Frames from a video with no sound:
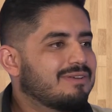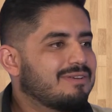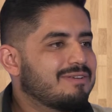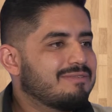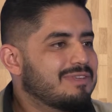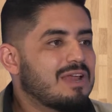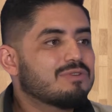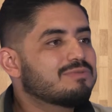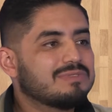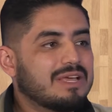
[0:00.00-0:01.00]
Eh, ya,
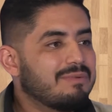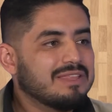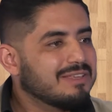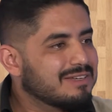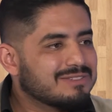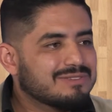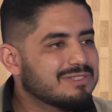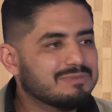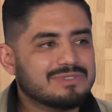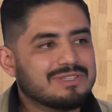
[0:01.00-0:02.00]
los, ya venden esos
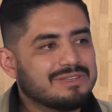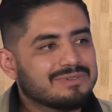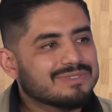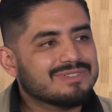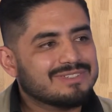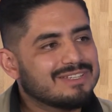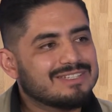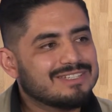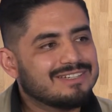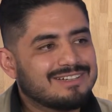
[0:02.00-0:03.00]
dispositivos. Es
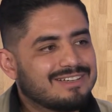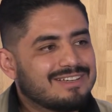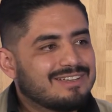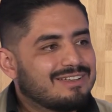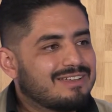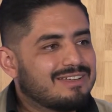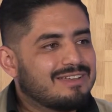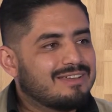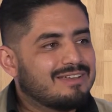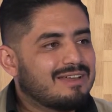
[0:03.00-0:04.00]
decir,
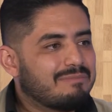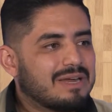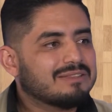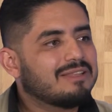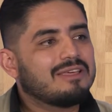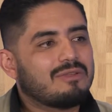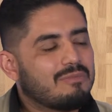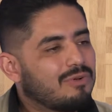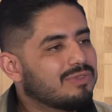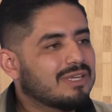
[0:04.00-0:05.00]
eh, la parte de
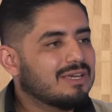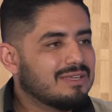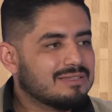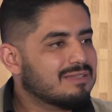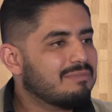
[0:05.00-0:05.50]
domótica ya está